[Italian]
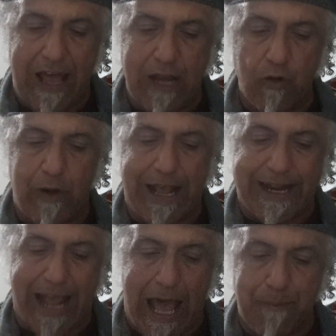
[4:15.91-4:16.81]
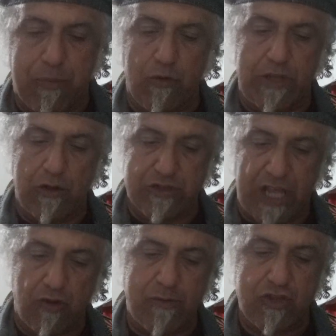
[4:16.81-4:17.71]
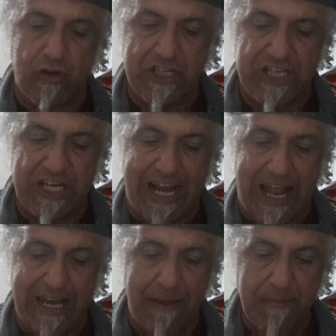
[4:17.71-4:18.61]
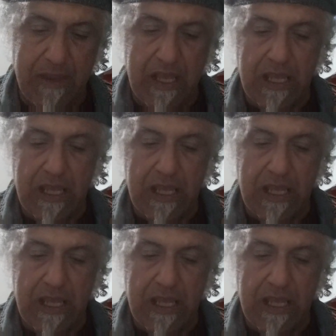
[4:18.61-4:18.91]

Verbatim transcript: allora capo dello Stato Maggiore Generale,